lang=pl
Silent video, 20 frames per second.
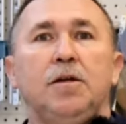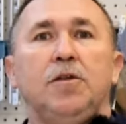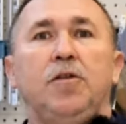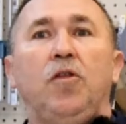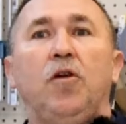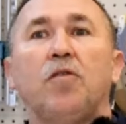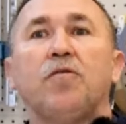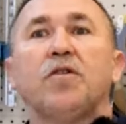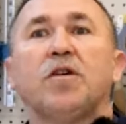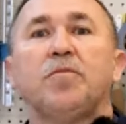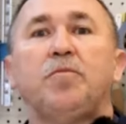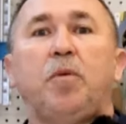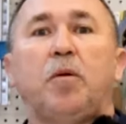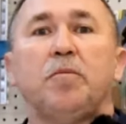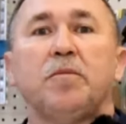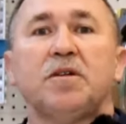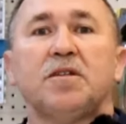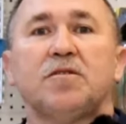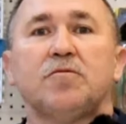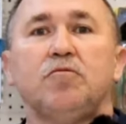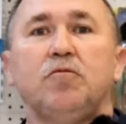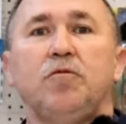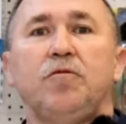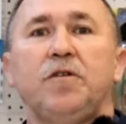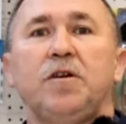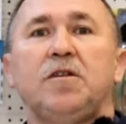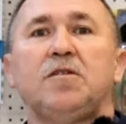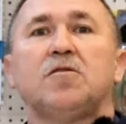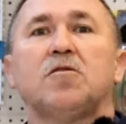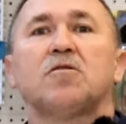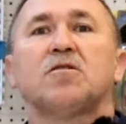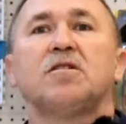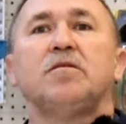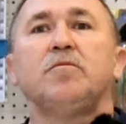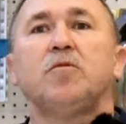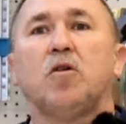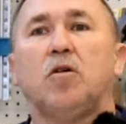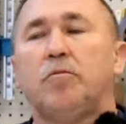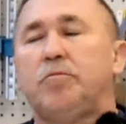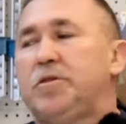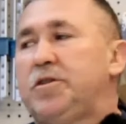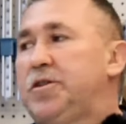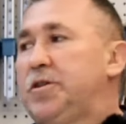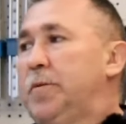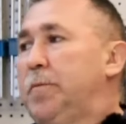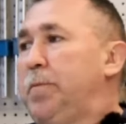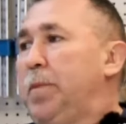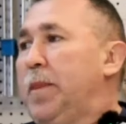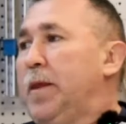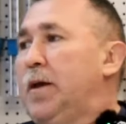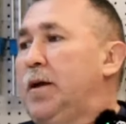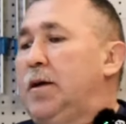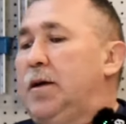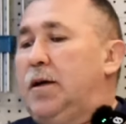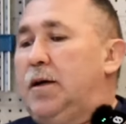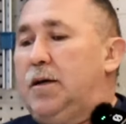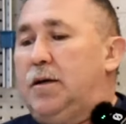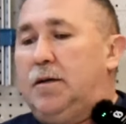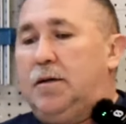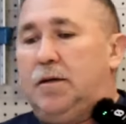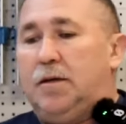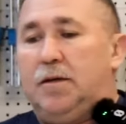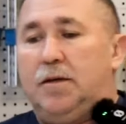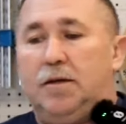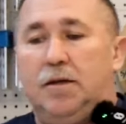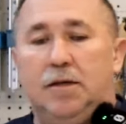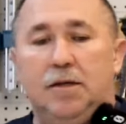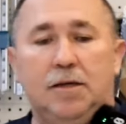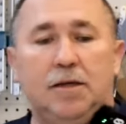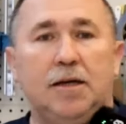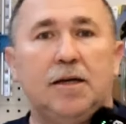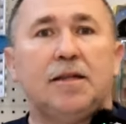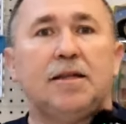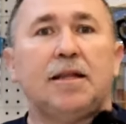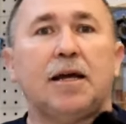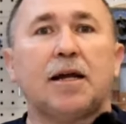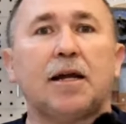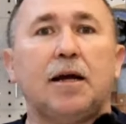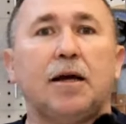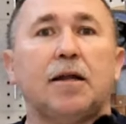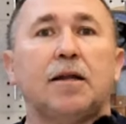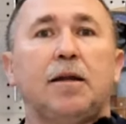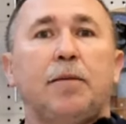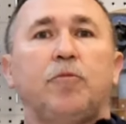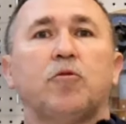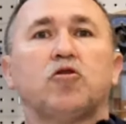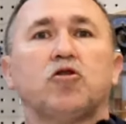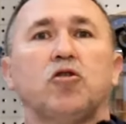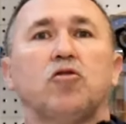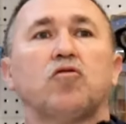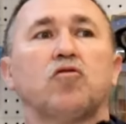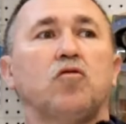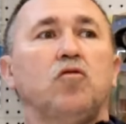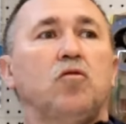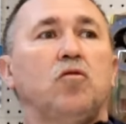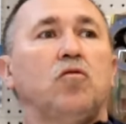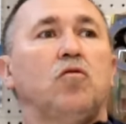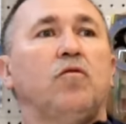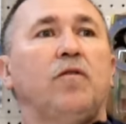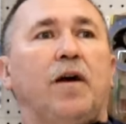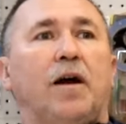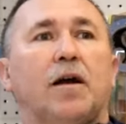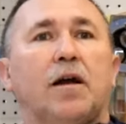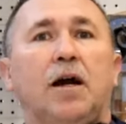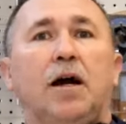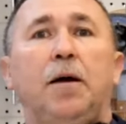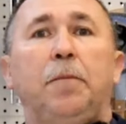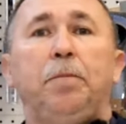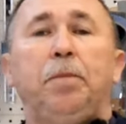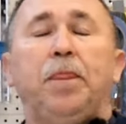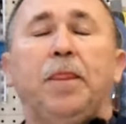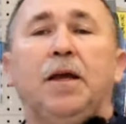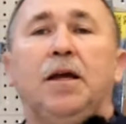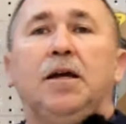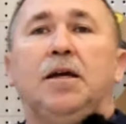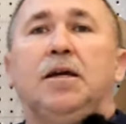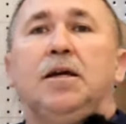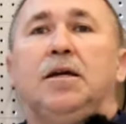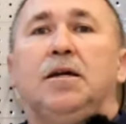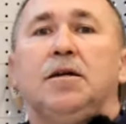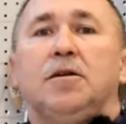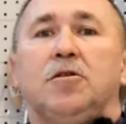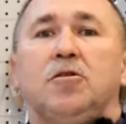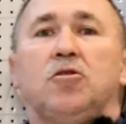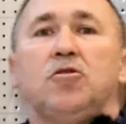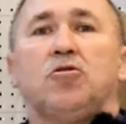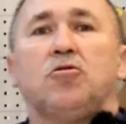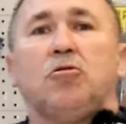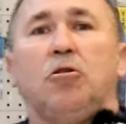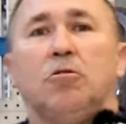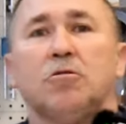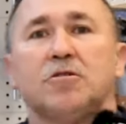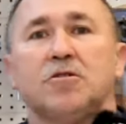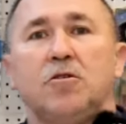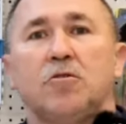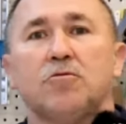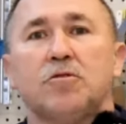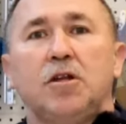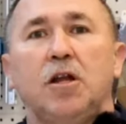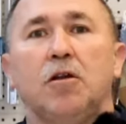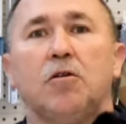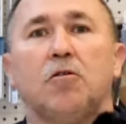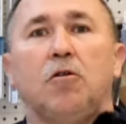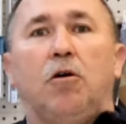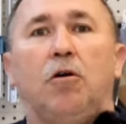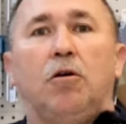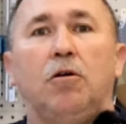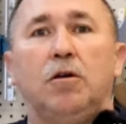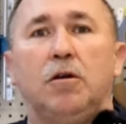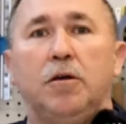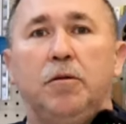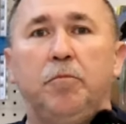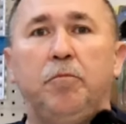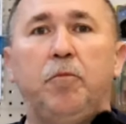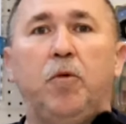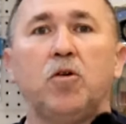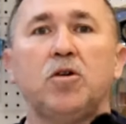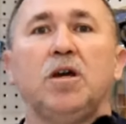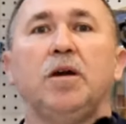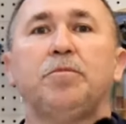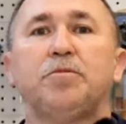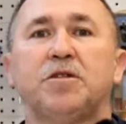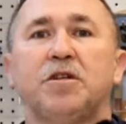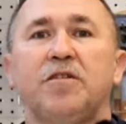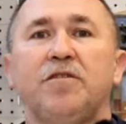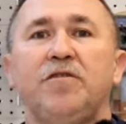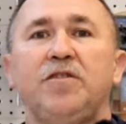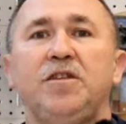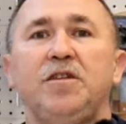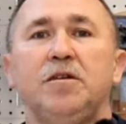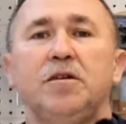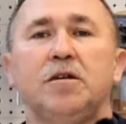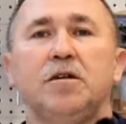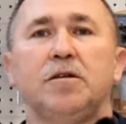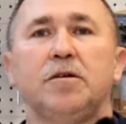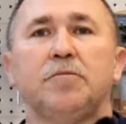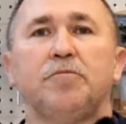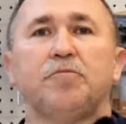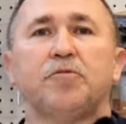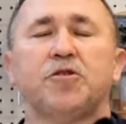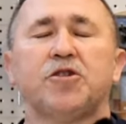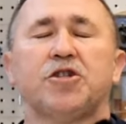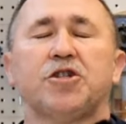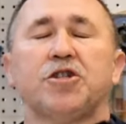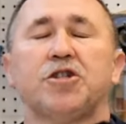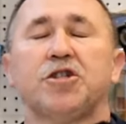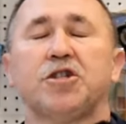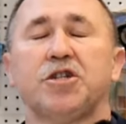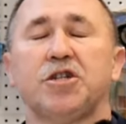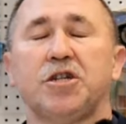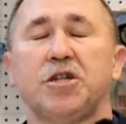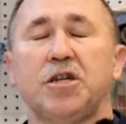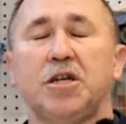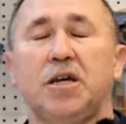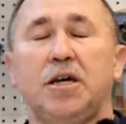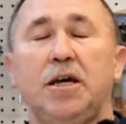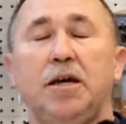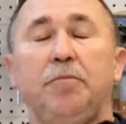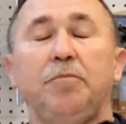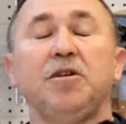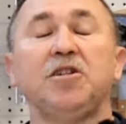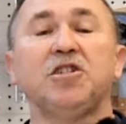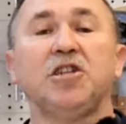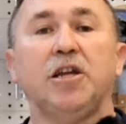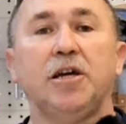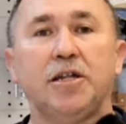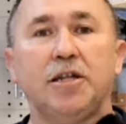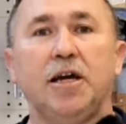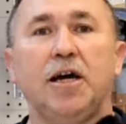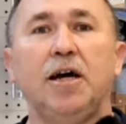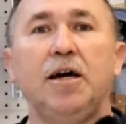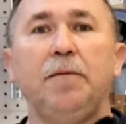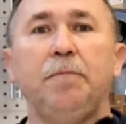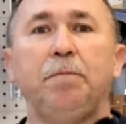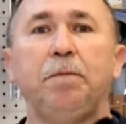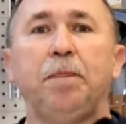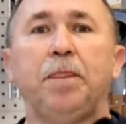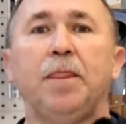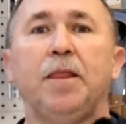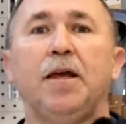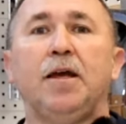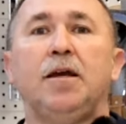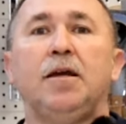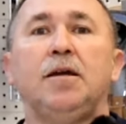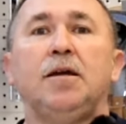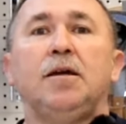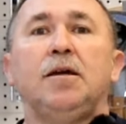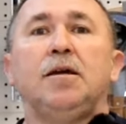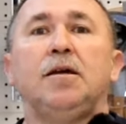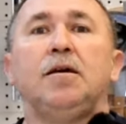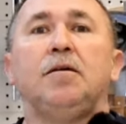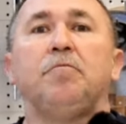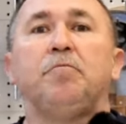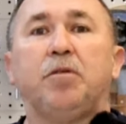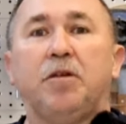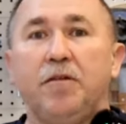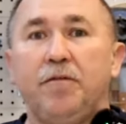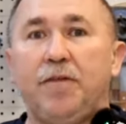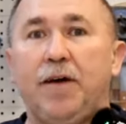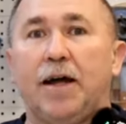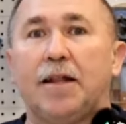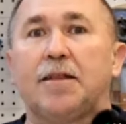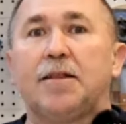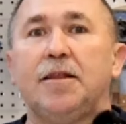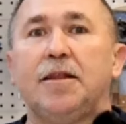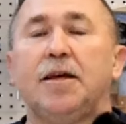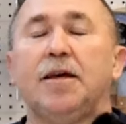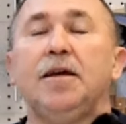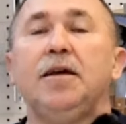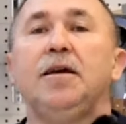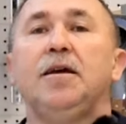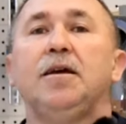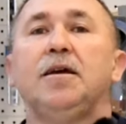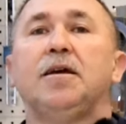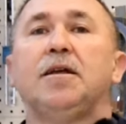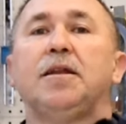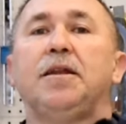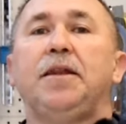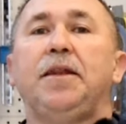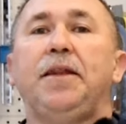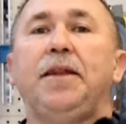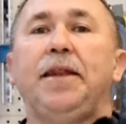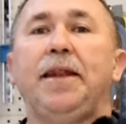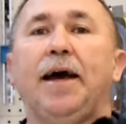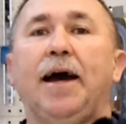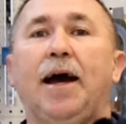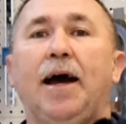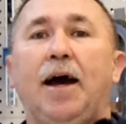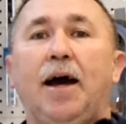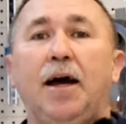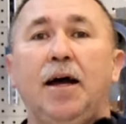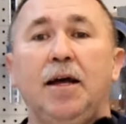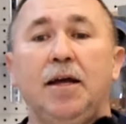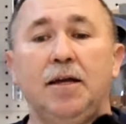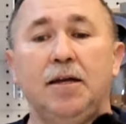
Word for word: nowych pomysłów i co z tym robić. E, taka na początku uwaga. To są tylko moje prze, e, przemyślenia prywatne na